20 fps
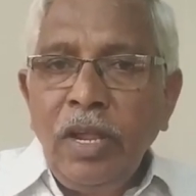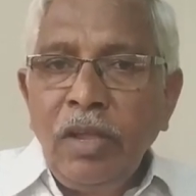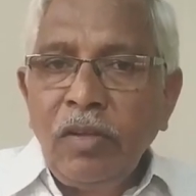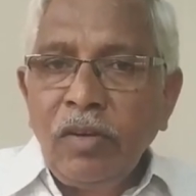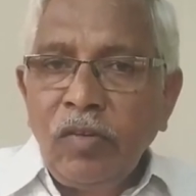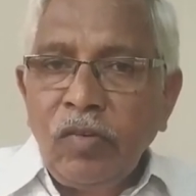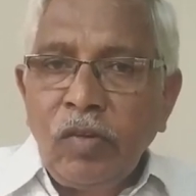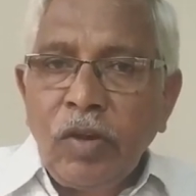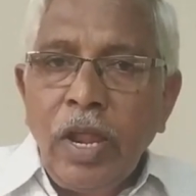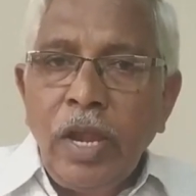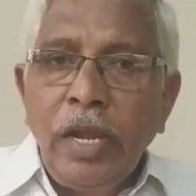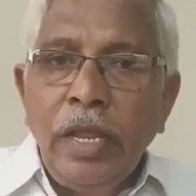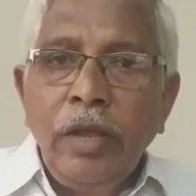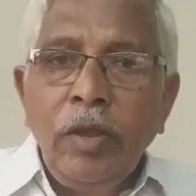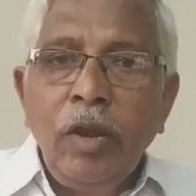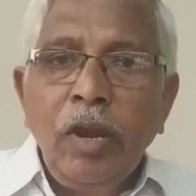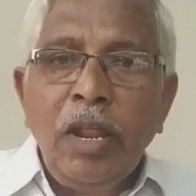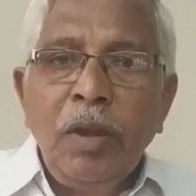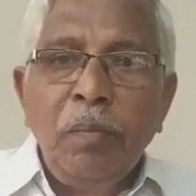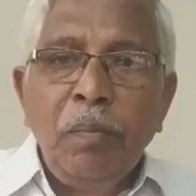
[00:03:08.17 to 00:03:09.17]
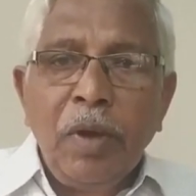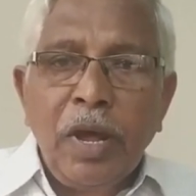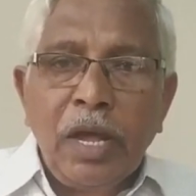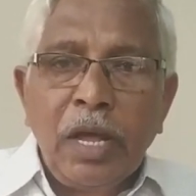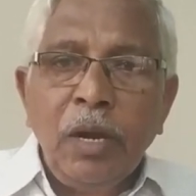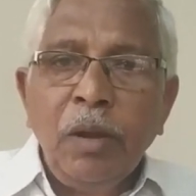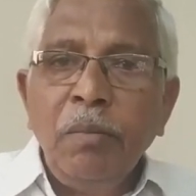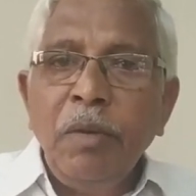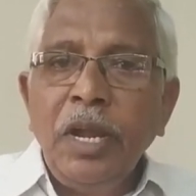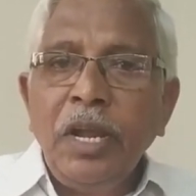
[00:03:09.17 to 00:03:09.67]
గోదావరి కృష్ణా
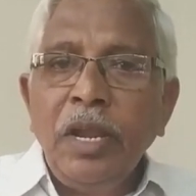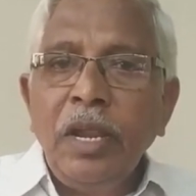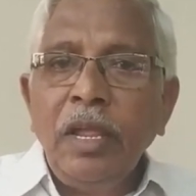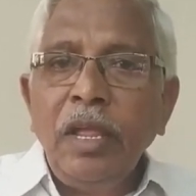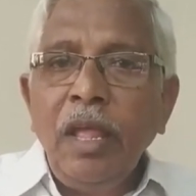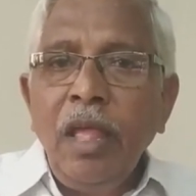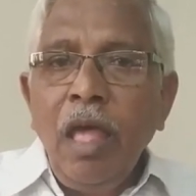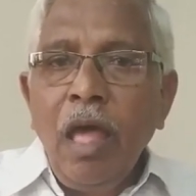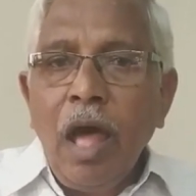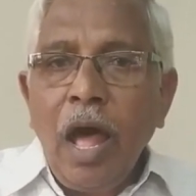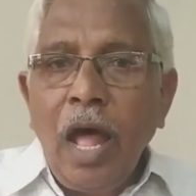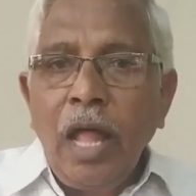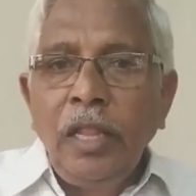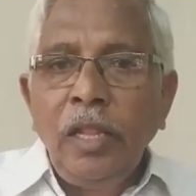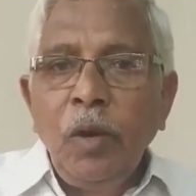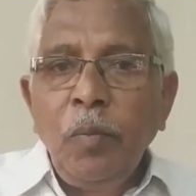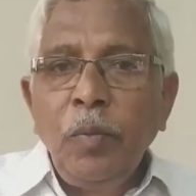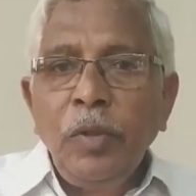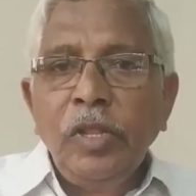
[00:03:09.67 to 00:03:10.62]
లింకులను పక్కన పెట్టి